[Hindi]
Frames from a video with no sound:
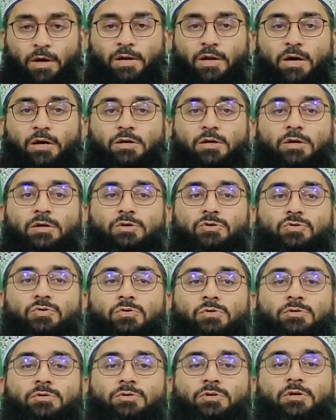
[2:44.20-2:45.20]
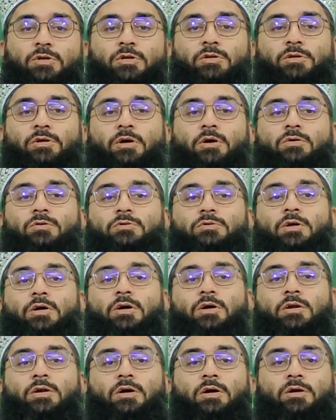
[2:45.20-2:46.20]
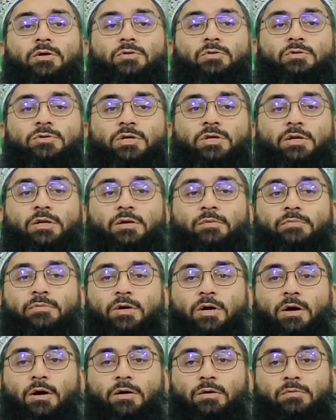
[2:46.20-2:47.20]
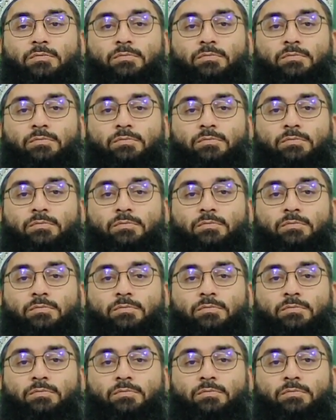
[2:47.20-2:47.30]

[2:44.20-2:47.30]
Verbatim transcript: अल्लाह के रसूल सल्लल्लाहु अलैहि वसल्लम का